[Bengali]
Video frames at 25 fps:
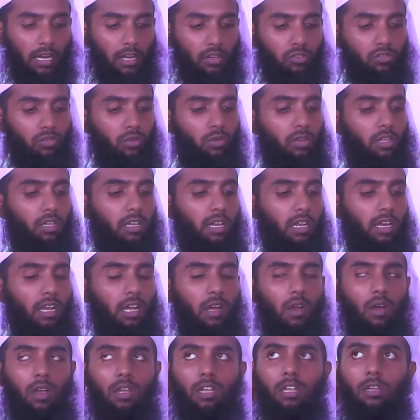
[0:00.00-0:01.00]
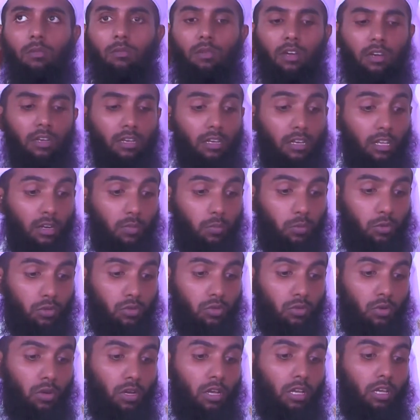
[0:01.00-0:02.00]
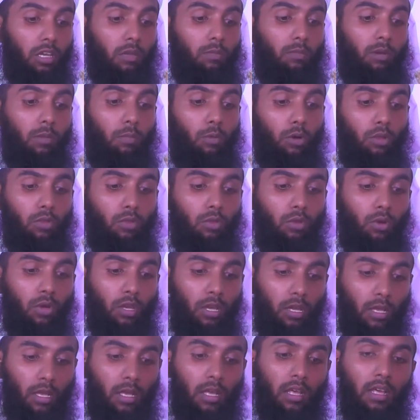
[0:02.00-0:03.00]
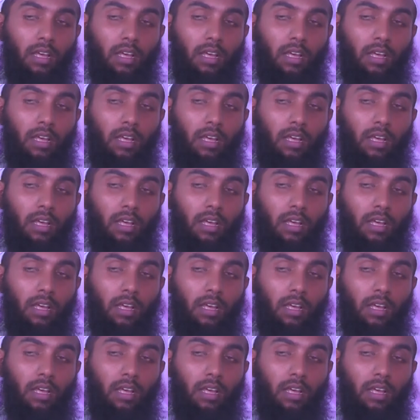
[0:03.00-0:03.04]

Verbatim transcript: কারো শরিকানা হয় কিংবা ঋণের পশু হয় কিংবা বন্ধকে